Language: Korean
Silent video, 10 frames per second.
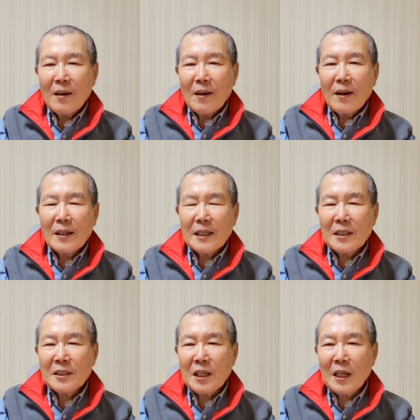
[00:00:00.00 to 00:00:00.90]
그러니까
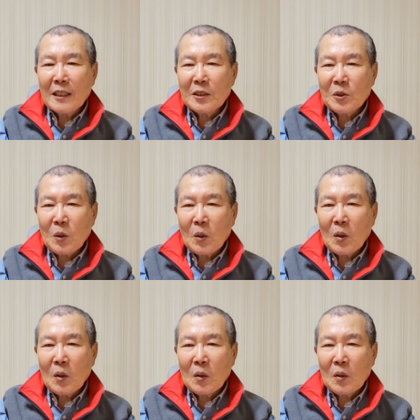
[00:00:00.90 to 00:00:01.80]
이게 세 가지
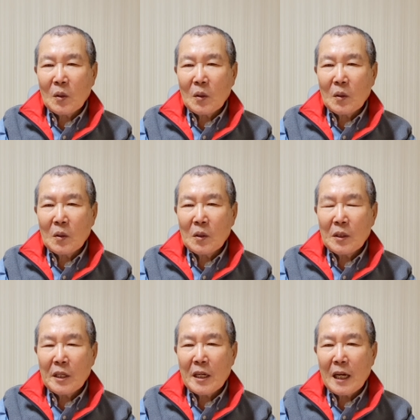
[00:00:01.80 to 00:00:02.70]
소원을
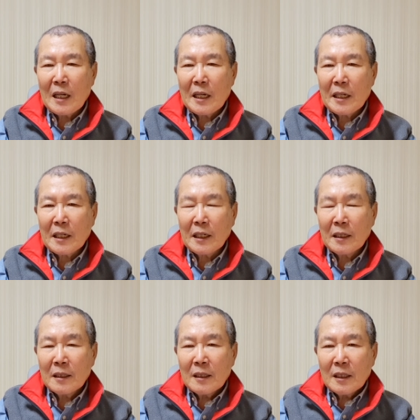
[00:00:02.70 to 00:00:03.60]

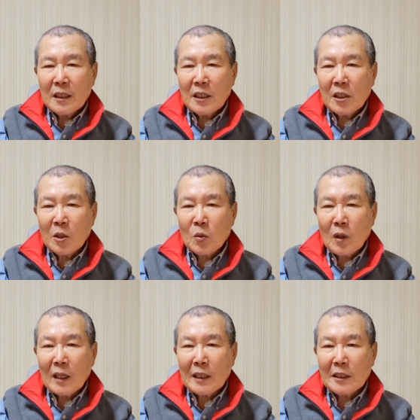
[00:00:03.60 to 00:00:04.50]
얘기하려니까 이걸
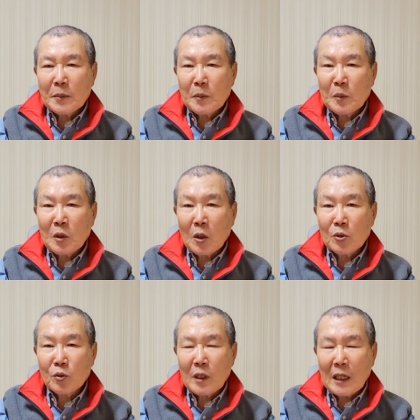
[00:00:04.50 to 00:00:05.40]
구할까 싶으면 더
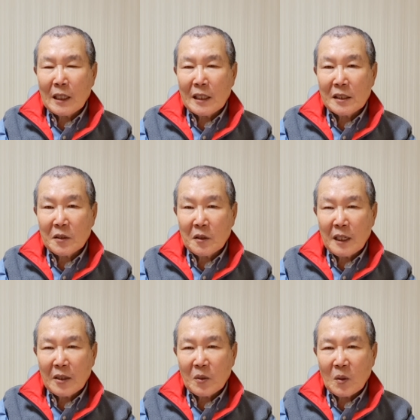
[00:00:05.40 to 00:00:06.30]
중요한 게 있을 것
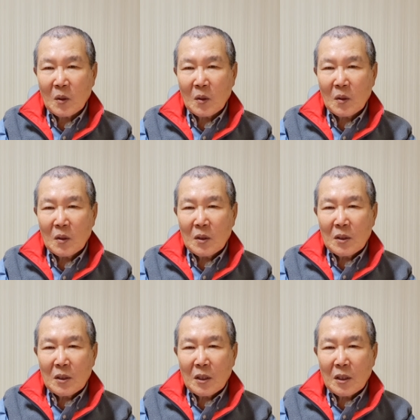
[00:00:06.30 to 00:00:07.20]
같고
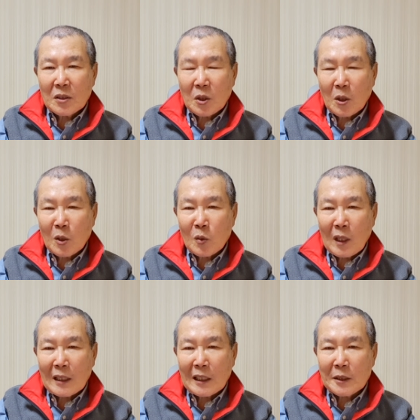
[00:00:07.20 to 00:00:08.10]
어, 저걸
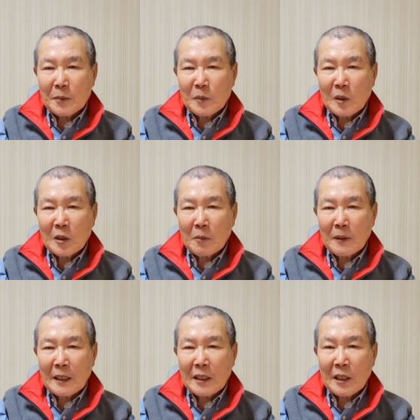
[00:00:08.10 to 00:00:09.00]
구할까 싶으면
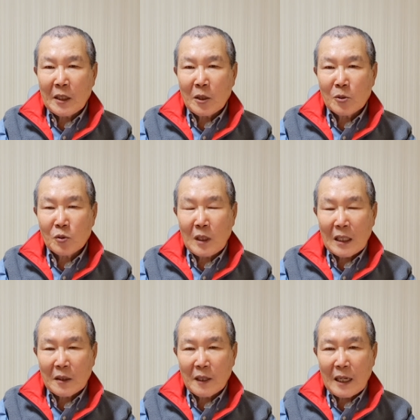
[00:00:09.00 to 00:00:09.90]
그보다 이게 더
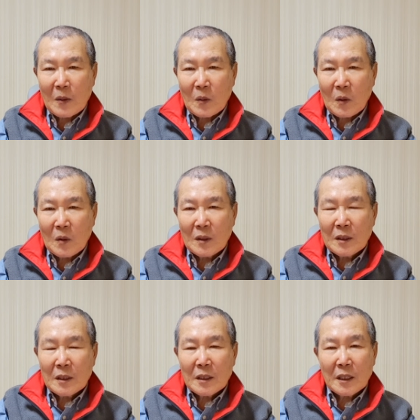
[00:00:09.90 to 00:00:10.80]
중요한 것 같고
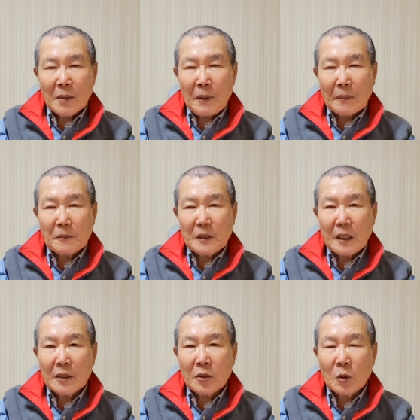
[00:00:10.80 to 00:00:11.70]
그러니까
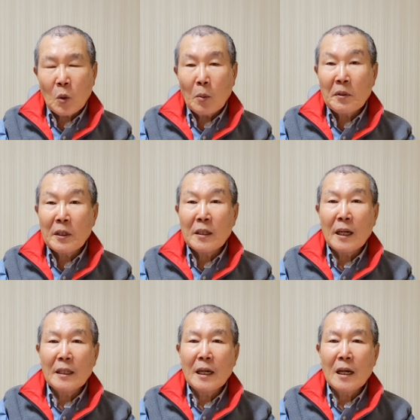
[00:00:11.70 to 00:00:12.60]
밤새도록 고민을
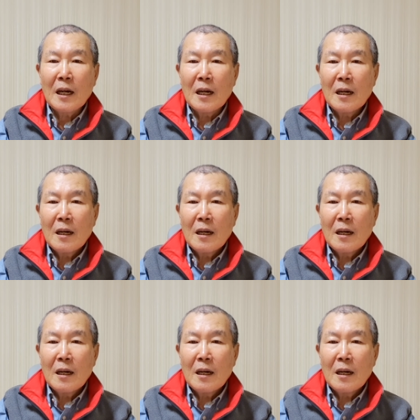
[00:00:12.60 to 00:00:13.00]
하다가